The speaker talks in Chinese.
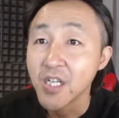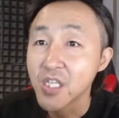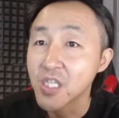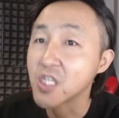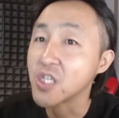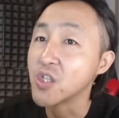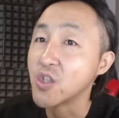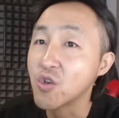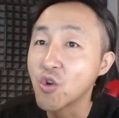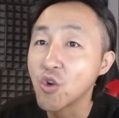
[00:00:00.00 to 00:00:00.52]

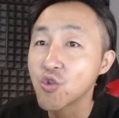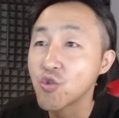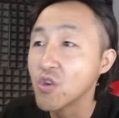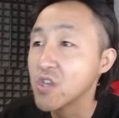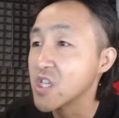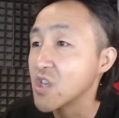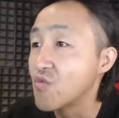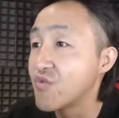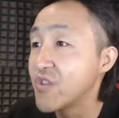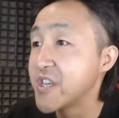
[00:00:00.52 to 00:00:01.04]
只能够说
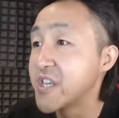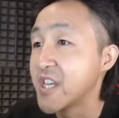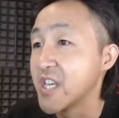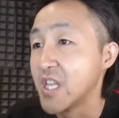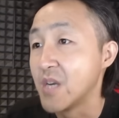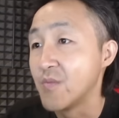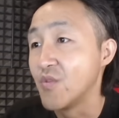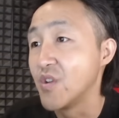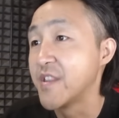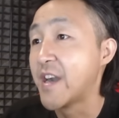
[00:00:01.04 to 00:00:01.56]
是危险
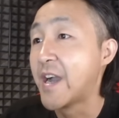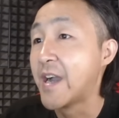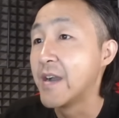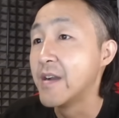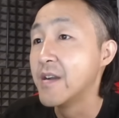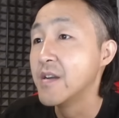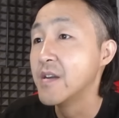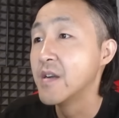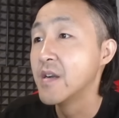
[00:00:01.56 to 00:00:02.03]
的摩擦。